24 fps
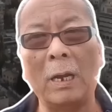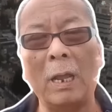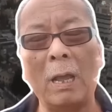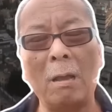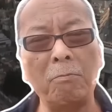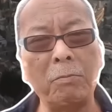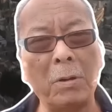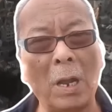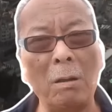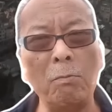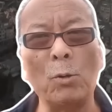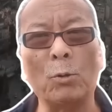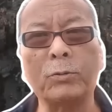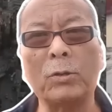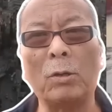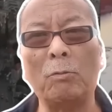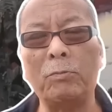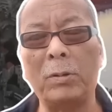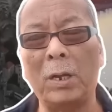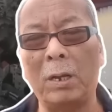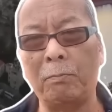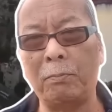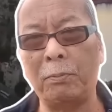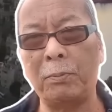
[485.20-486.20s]
ông gửi một
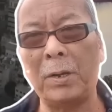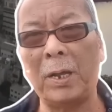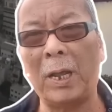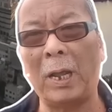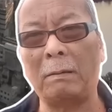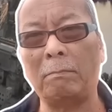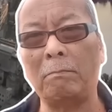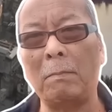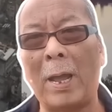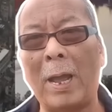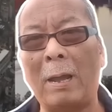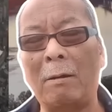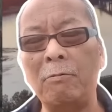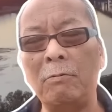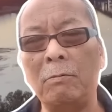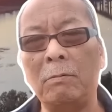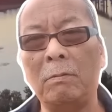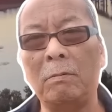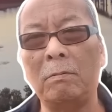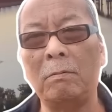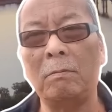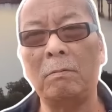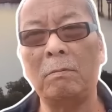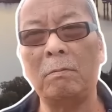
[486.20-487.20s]
thông điệp cảnh báo
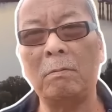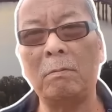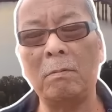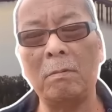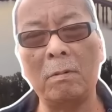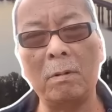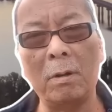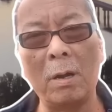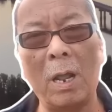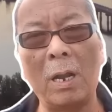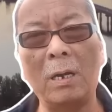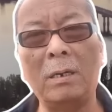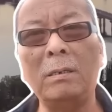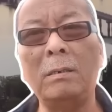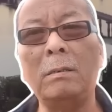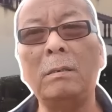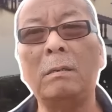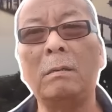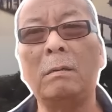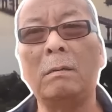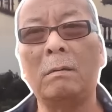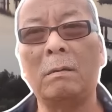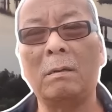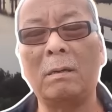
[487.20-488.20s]
đến
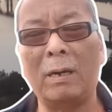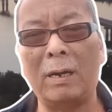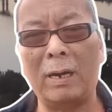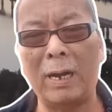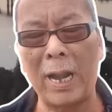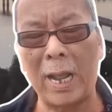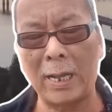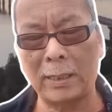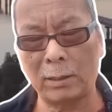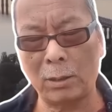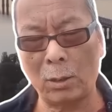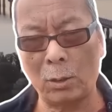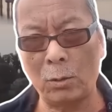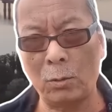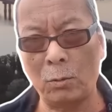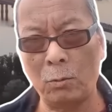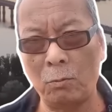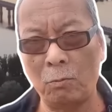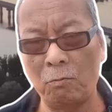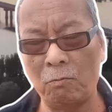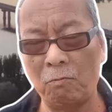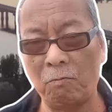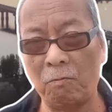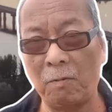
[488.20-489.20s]
NATO
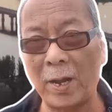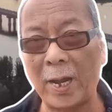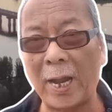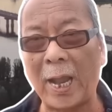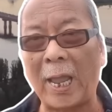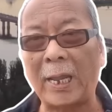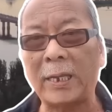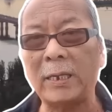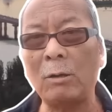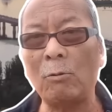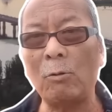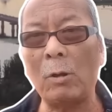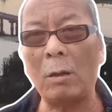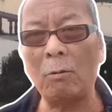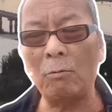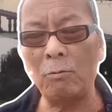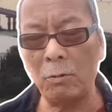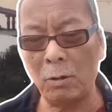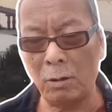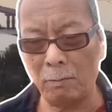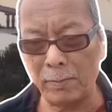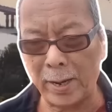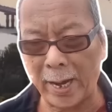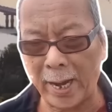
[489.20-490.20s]
và cả châu Âu
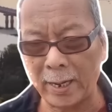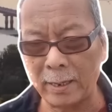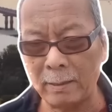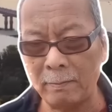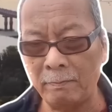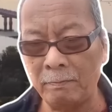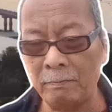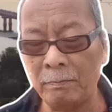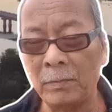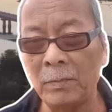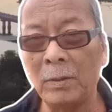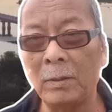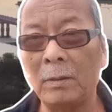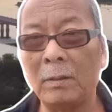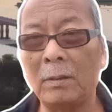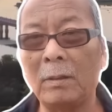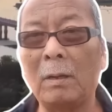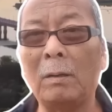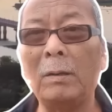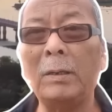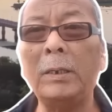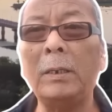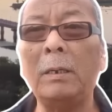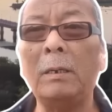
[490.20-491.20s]
hôm nay
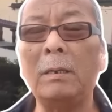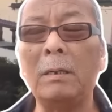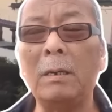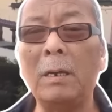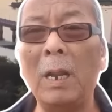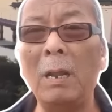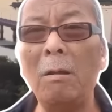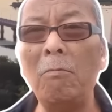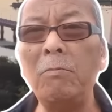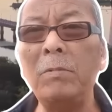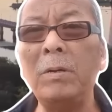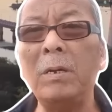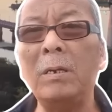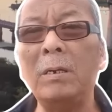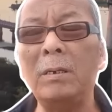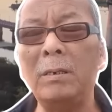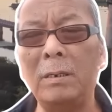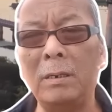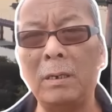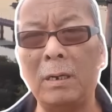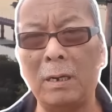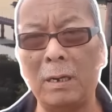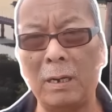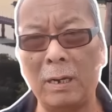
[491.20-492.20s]
nói nếu như
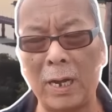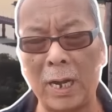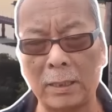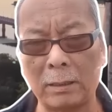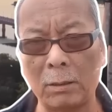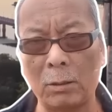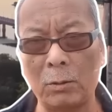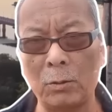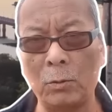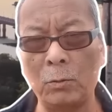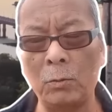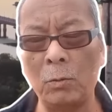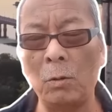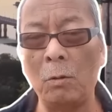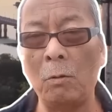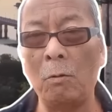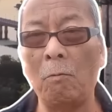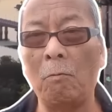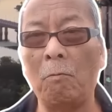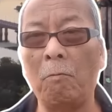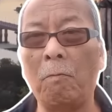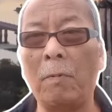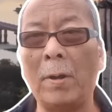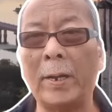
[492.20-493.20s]
NATO
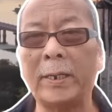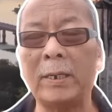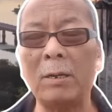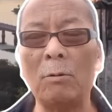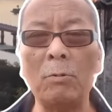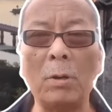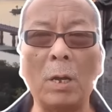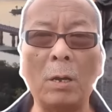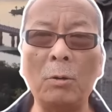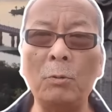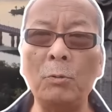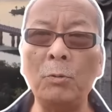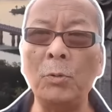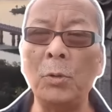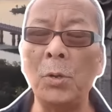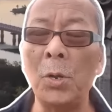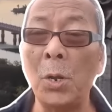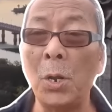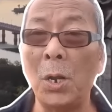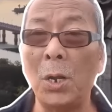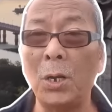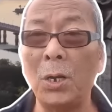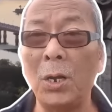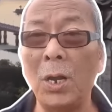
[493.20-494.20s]
và châu Âu
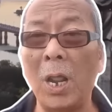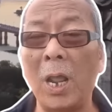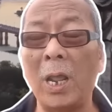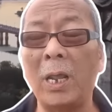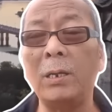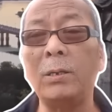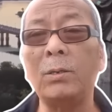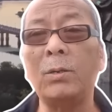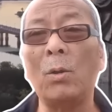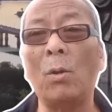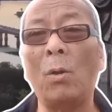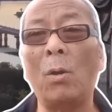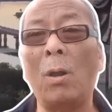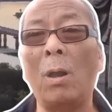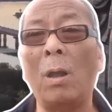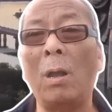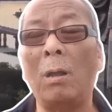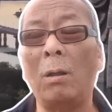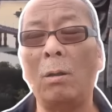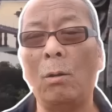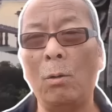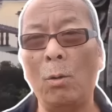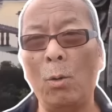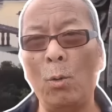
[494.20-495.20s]
để cho
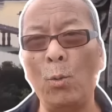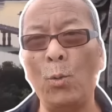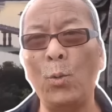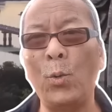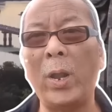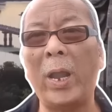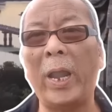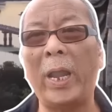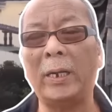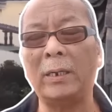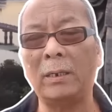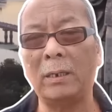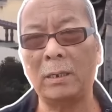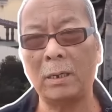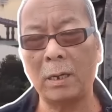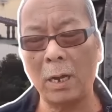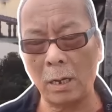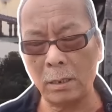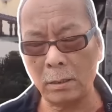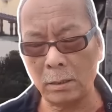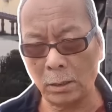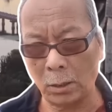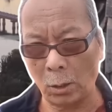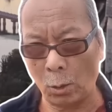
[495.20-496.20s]
Ukraine
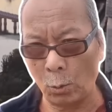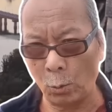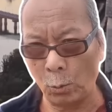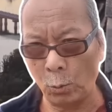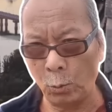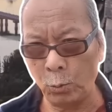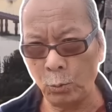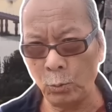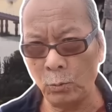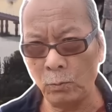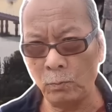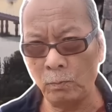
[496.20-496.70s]
thất thủ